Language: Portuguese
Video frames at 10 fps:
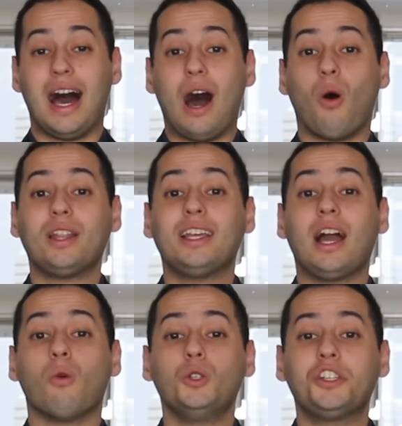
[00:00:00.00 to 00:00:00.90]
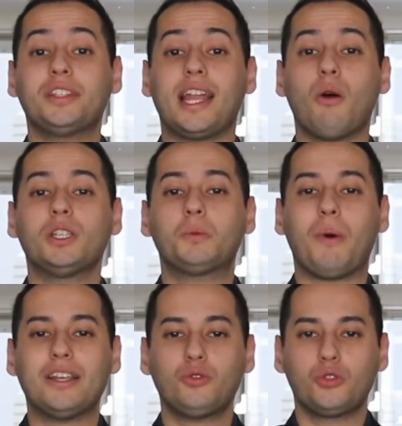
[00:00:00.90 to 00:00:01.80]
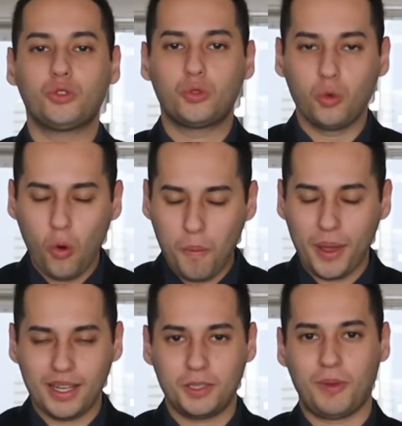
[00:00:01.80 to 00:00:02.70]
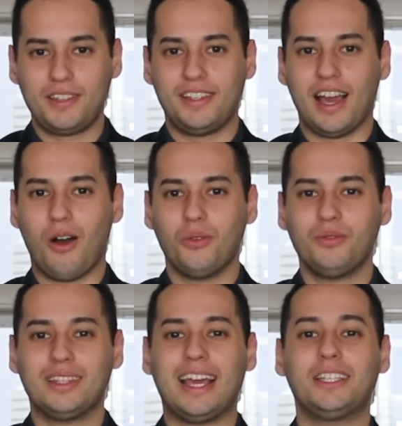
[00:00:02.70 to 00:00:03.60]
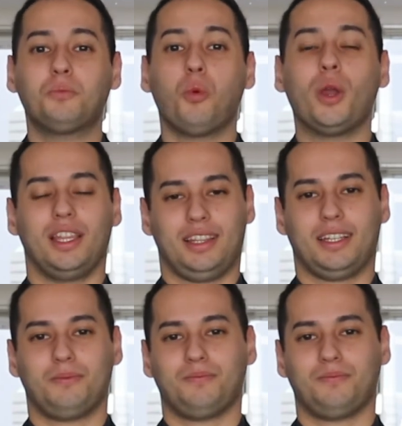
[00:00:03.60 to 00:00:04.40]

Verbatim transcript: a Ordem Gaúcha terá um espaço super especial na Expo Inter.